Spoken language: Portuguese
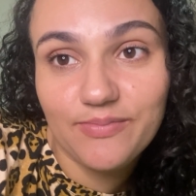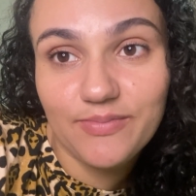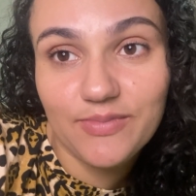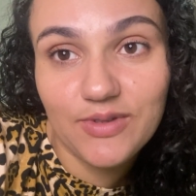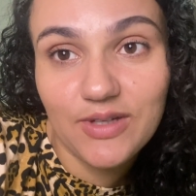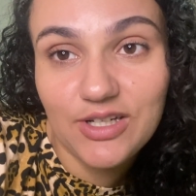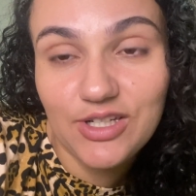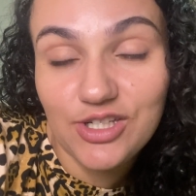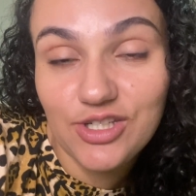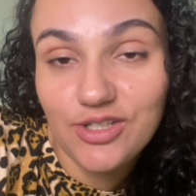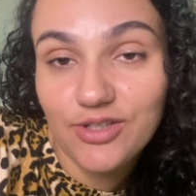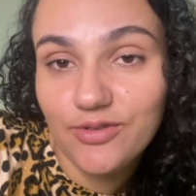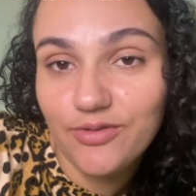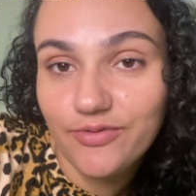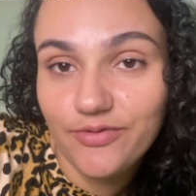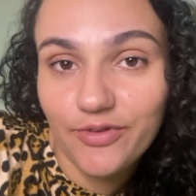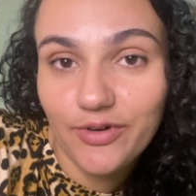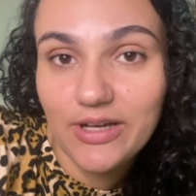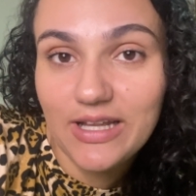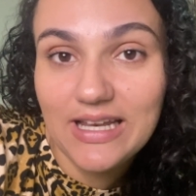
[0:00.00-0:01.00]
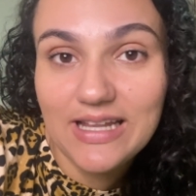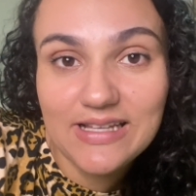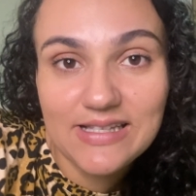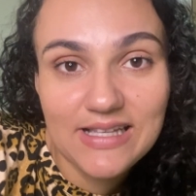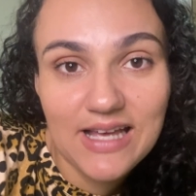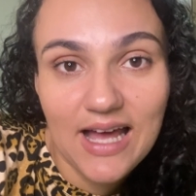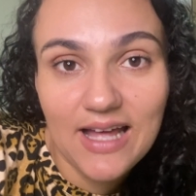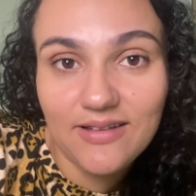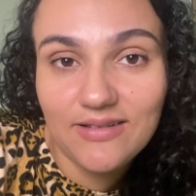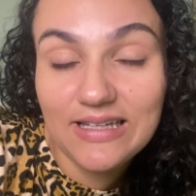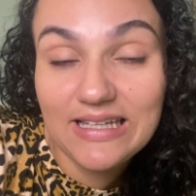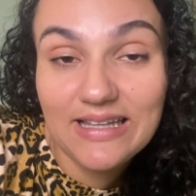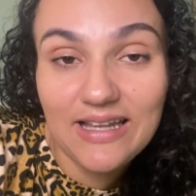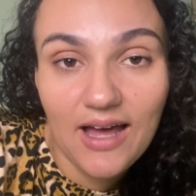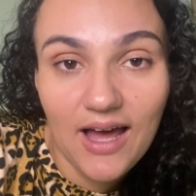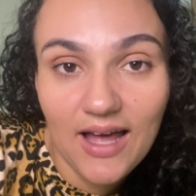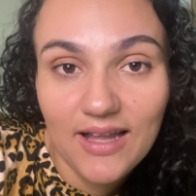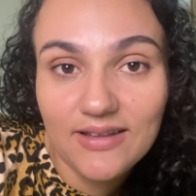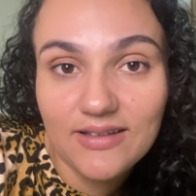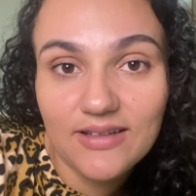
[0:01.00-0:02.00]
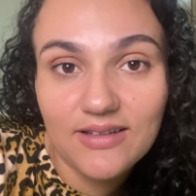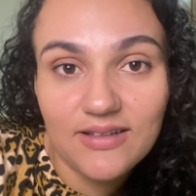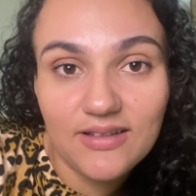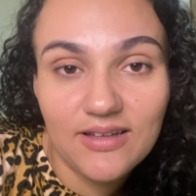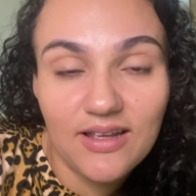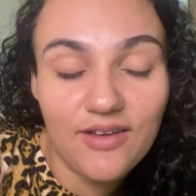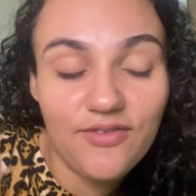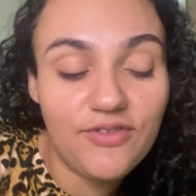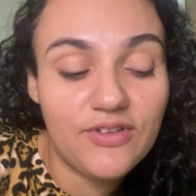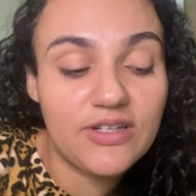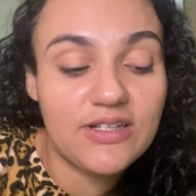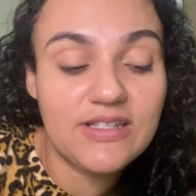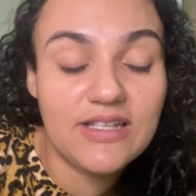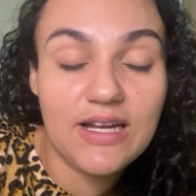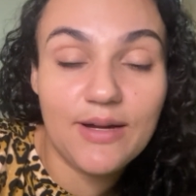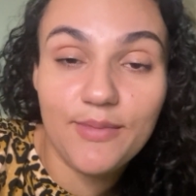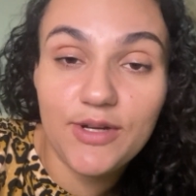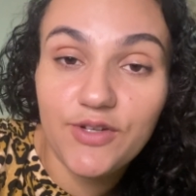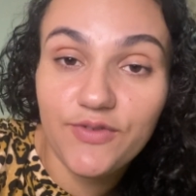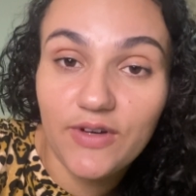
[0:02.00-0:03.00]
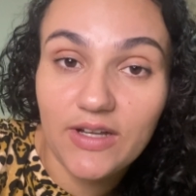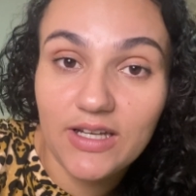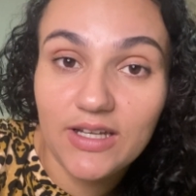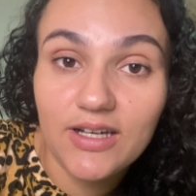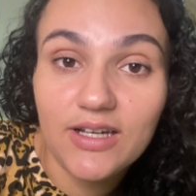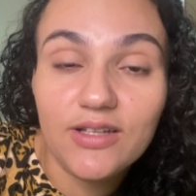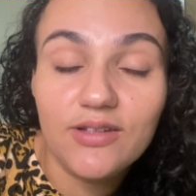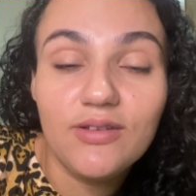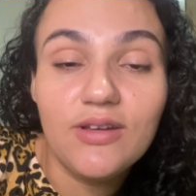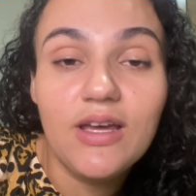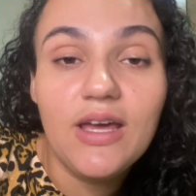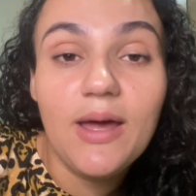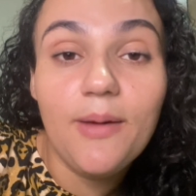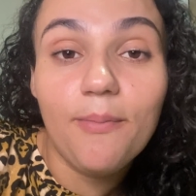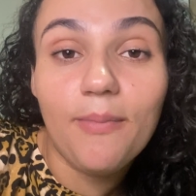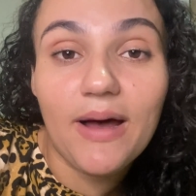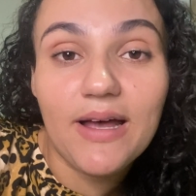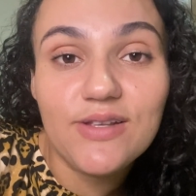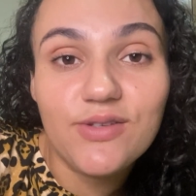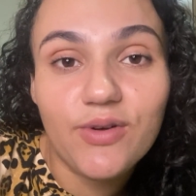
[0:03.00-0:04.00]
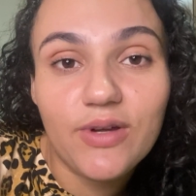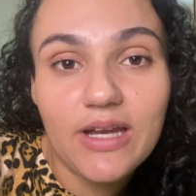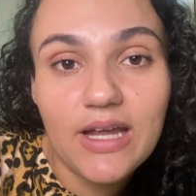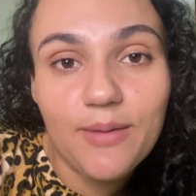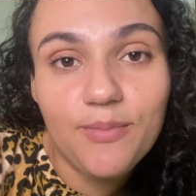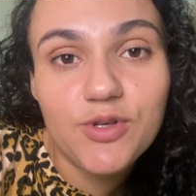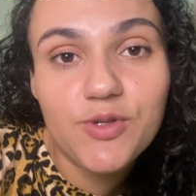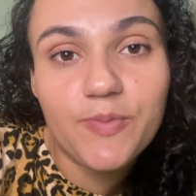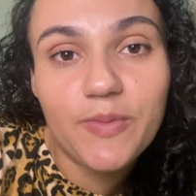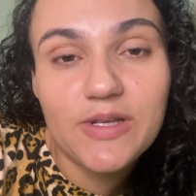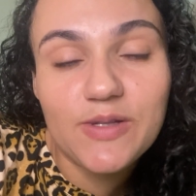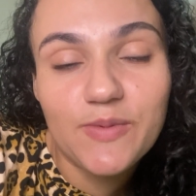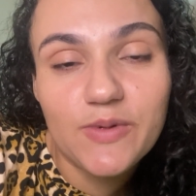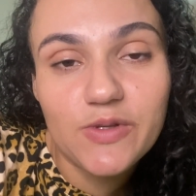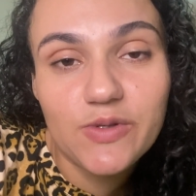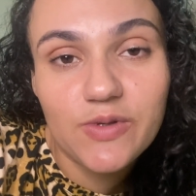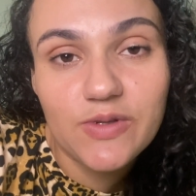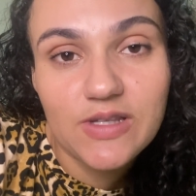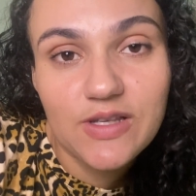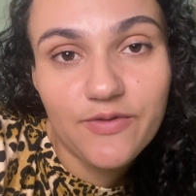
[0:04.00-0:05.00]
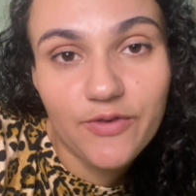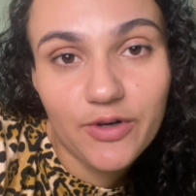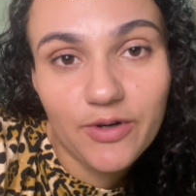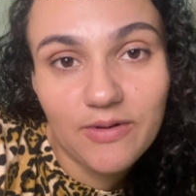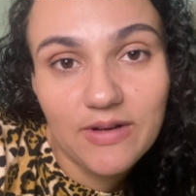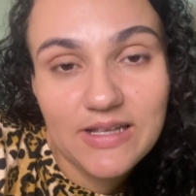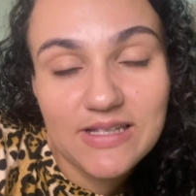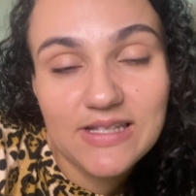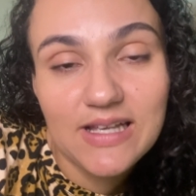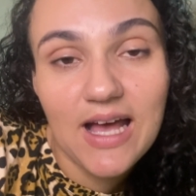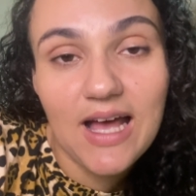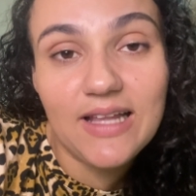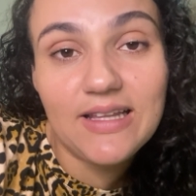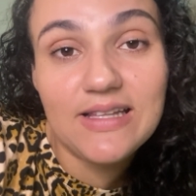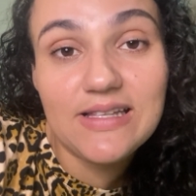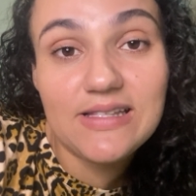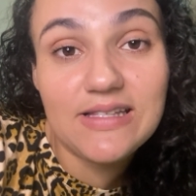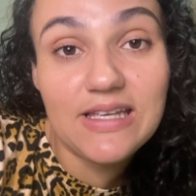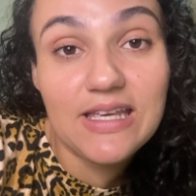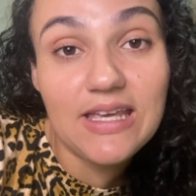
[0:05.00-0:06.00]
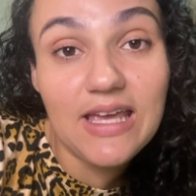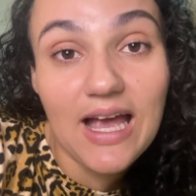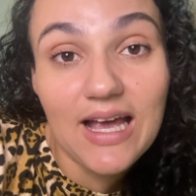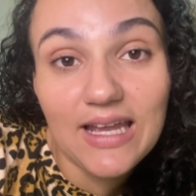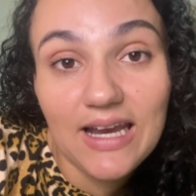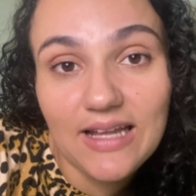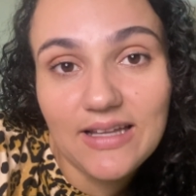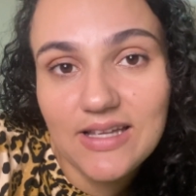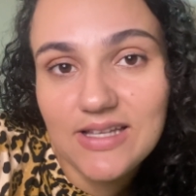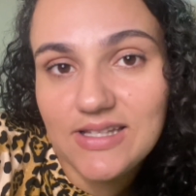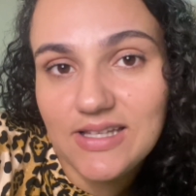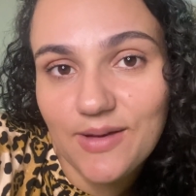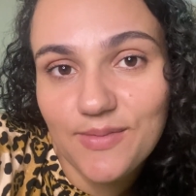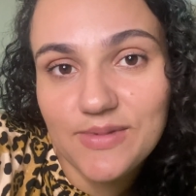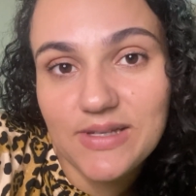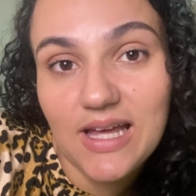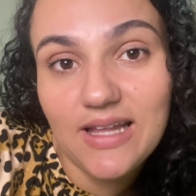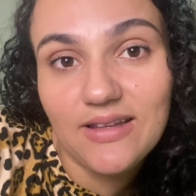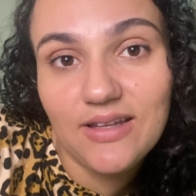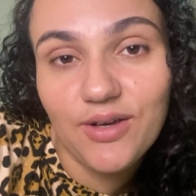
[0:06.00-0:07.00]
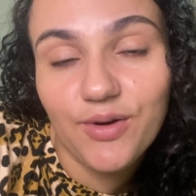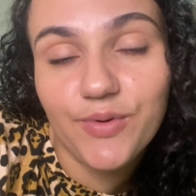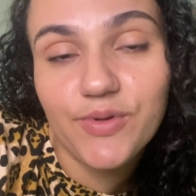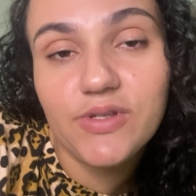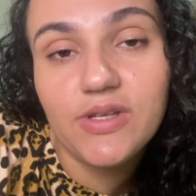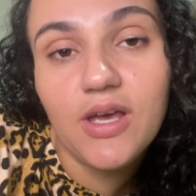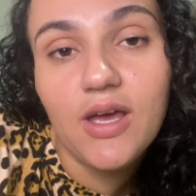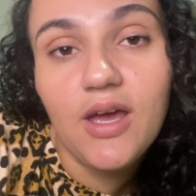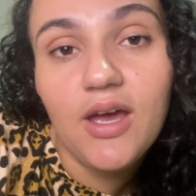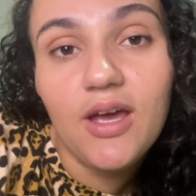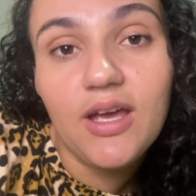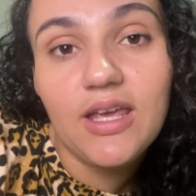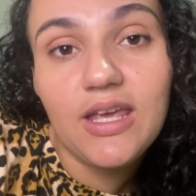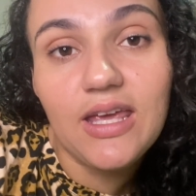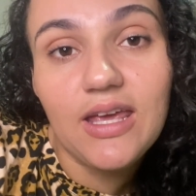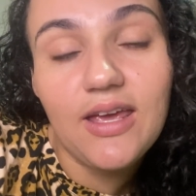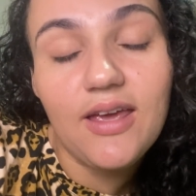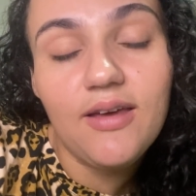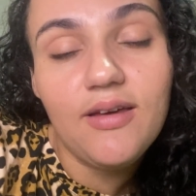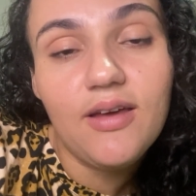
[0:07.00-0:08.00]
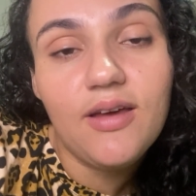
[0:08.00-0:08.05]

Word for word: a gente não foi lesado em nada, né, financeiramente falando, mas oremos para as pessoas que foram lesadas e agradecemos a Deus que